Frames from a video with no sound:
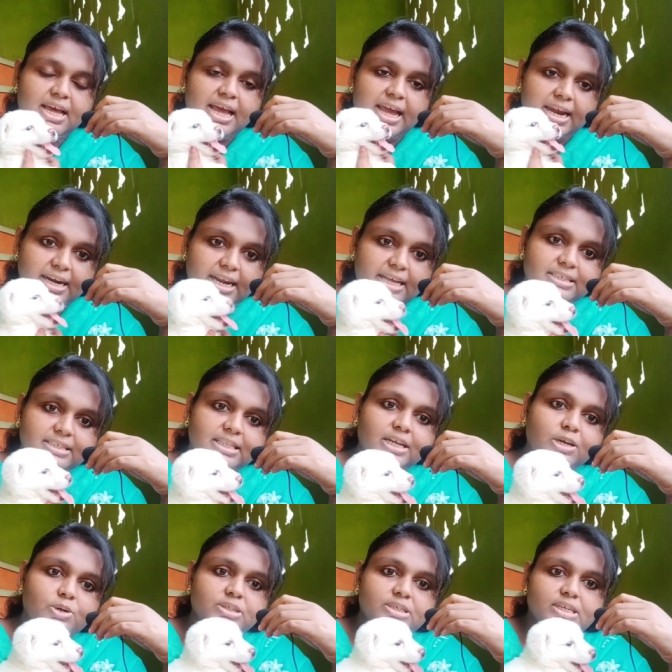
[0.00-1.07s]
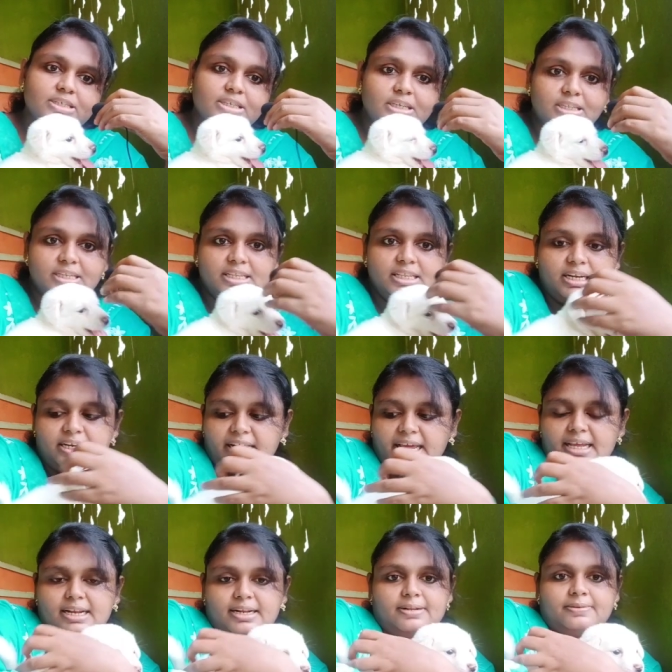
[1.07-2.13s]
అండ్ నెక్స్ట్ థింగ్ వచ్చేసి దీని
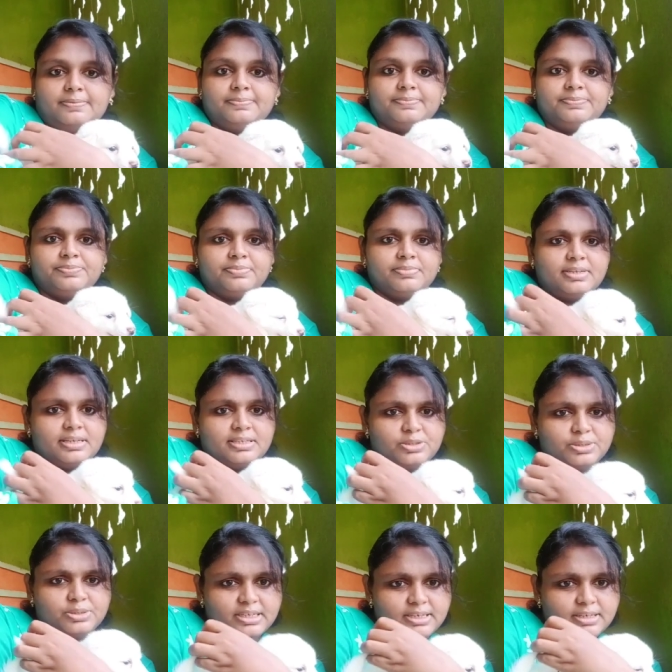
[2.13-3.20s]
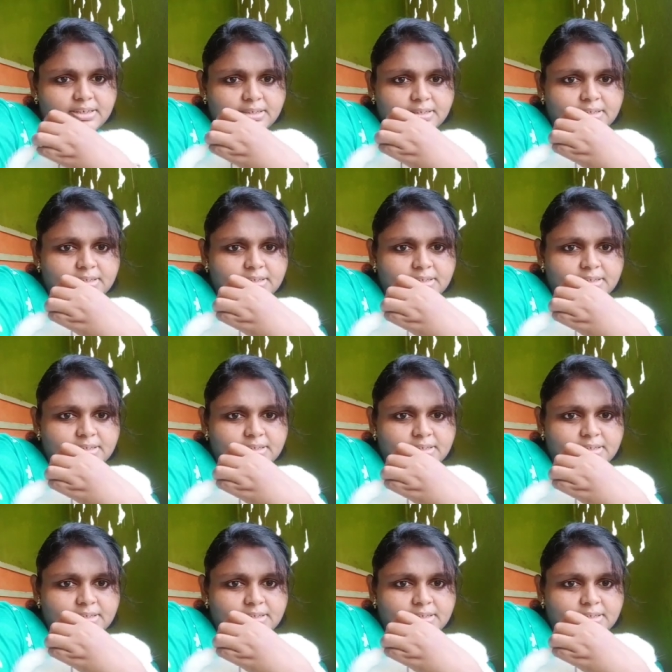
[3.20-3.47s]
టైల్ చూసారా